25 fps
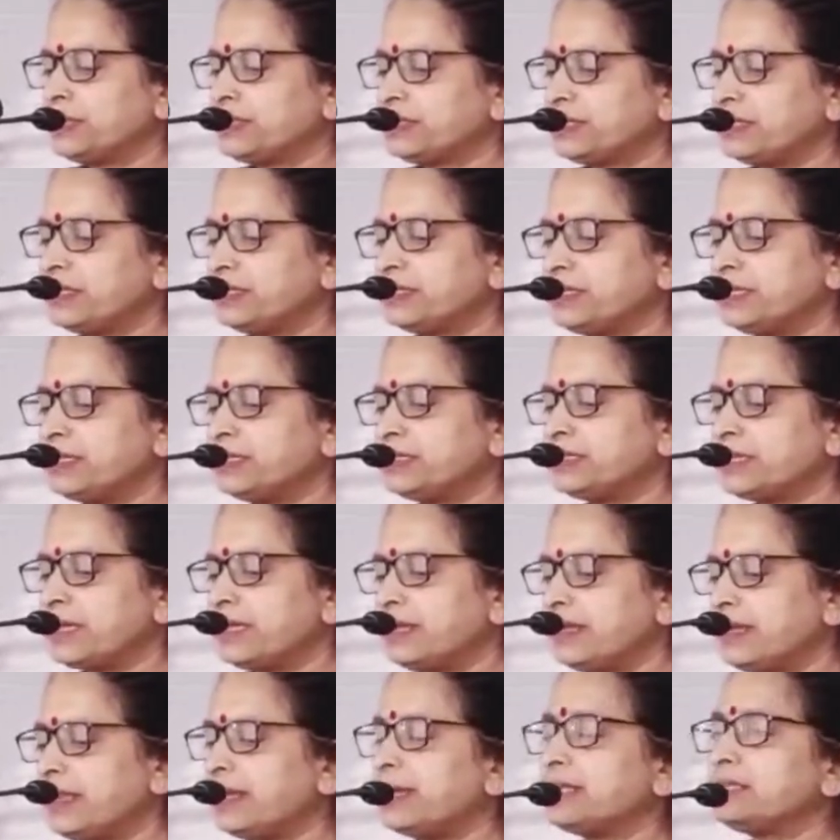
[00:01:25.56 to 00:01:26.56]
गया है
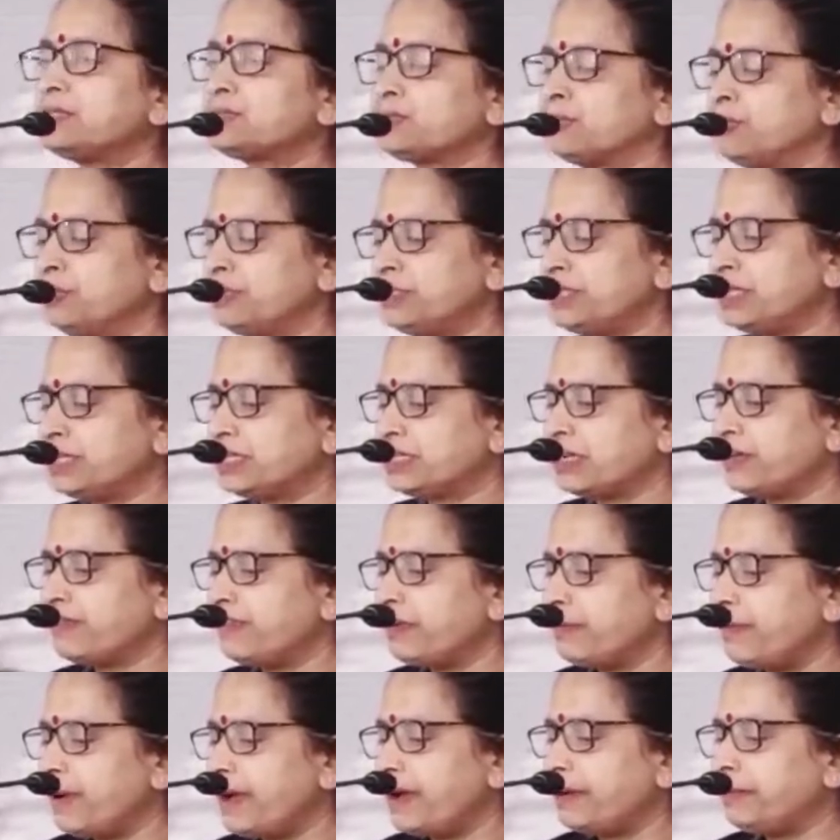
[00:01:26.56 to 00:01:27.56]
समर्थ भारत
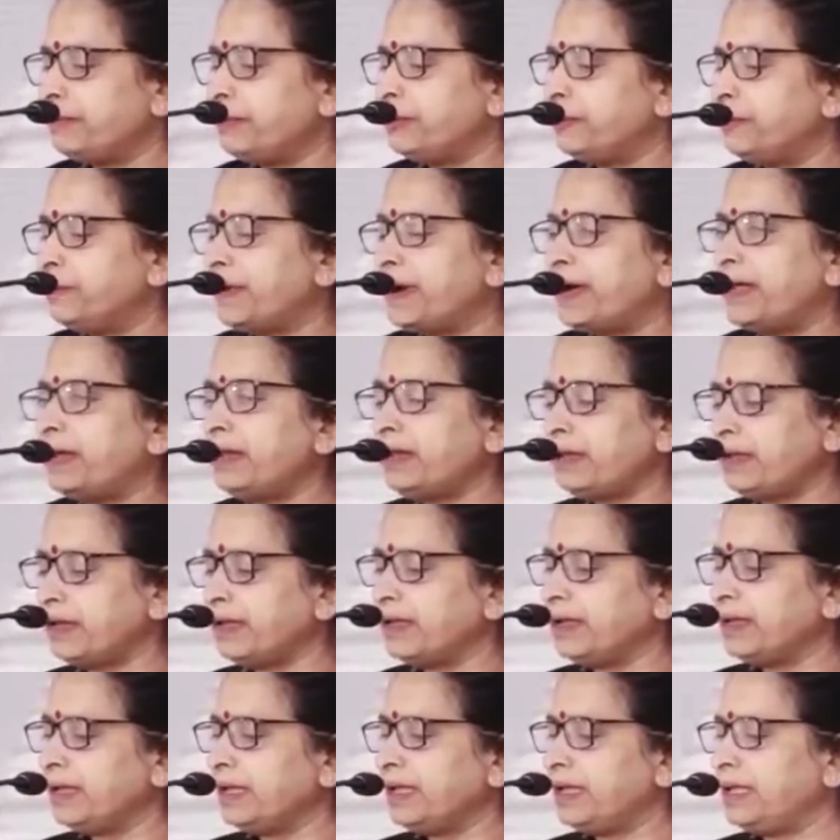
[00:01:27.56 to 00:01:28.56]
प्रदर्शनी में
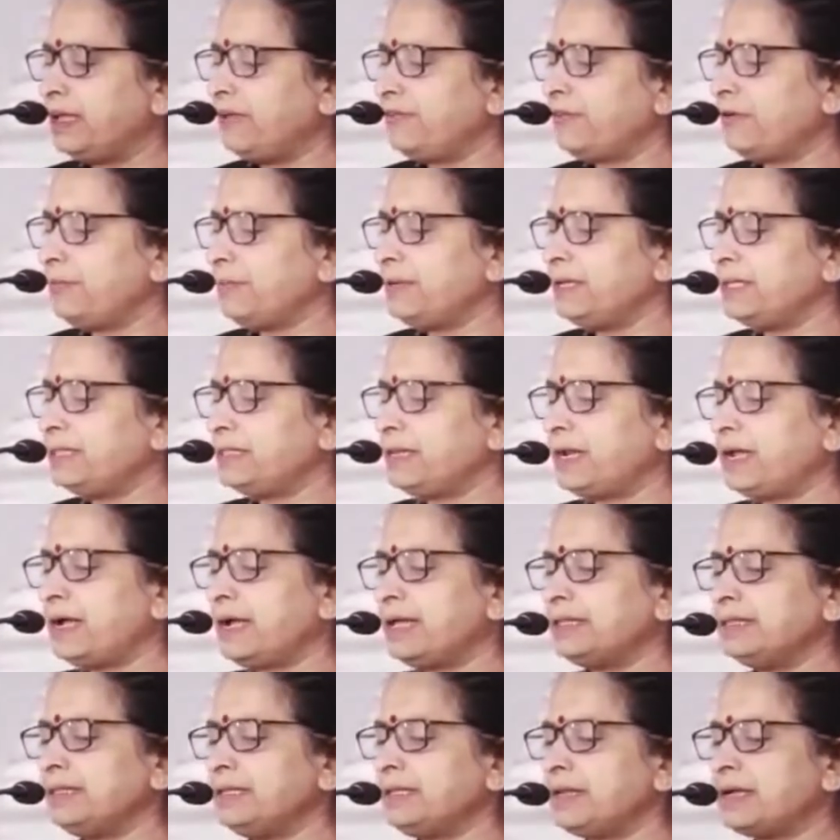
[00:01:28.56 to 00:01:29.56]
देश की प्रगति
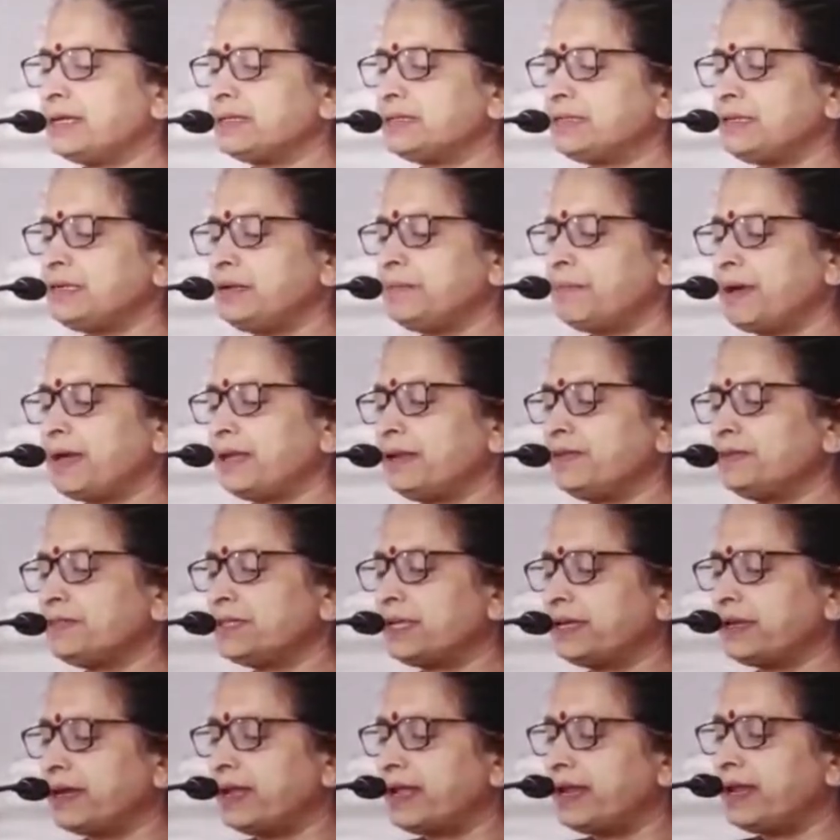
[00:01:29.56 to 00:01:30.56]
की झलक
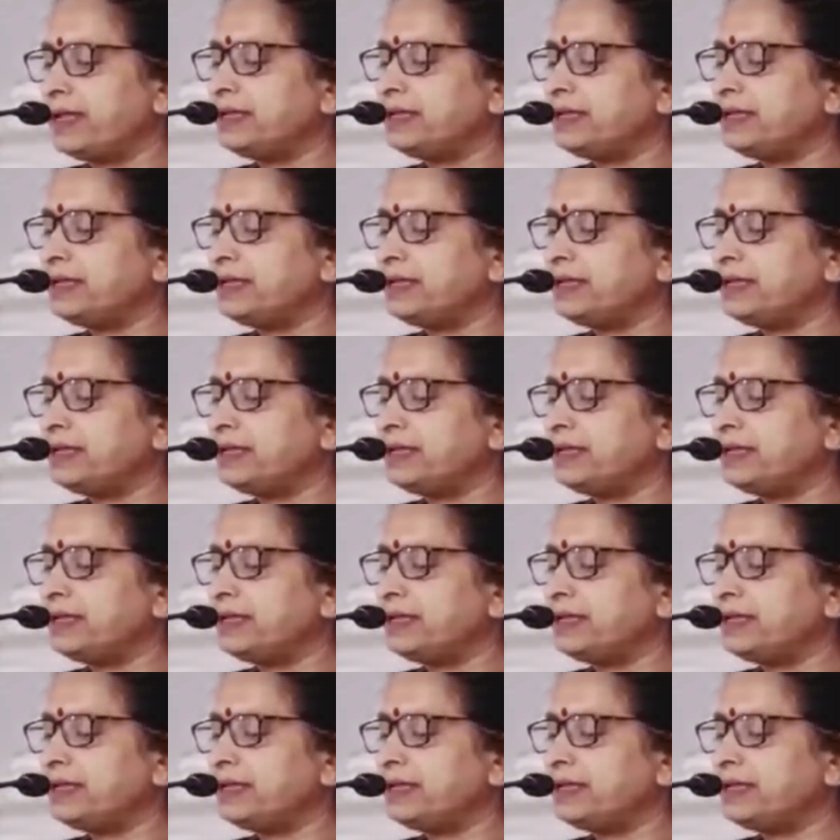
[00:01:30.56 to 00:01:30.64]
दिखाई